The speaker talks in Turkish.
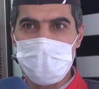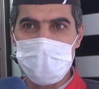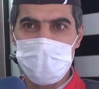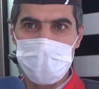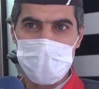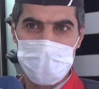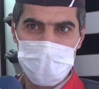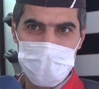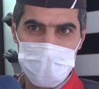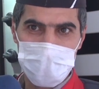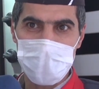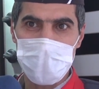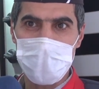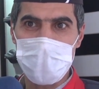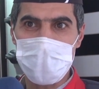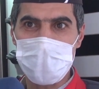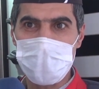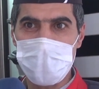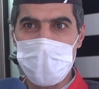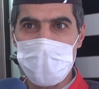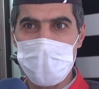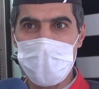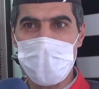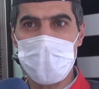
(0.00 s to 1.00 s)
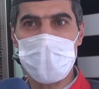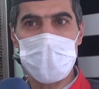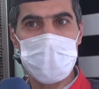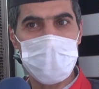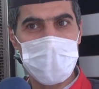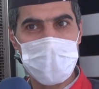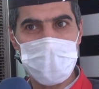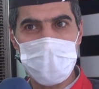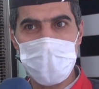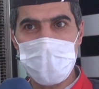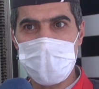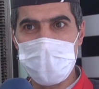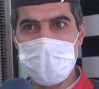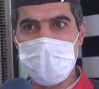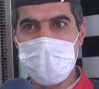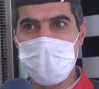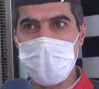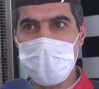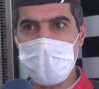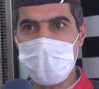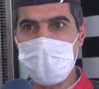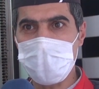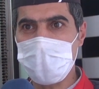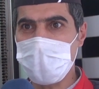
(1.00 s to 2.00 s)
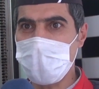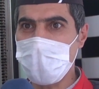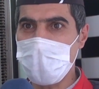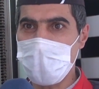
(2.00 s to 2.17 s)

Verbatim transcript: bu süreçte yardım etmesini bekliyoruz.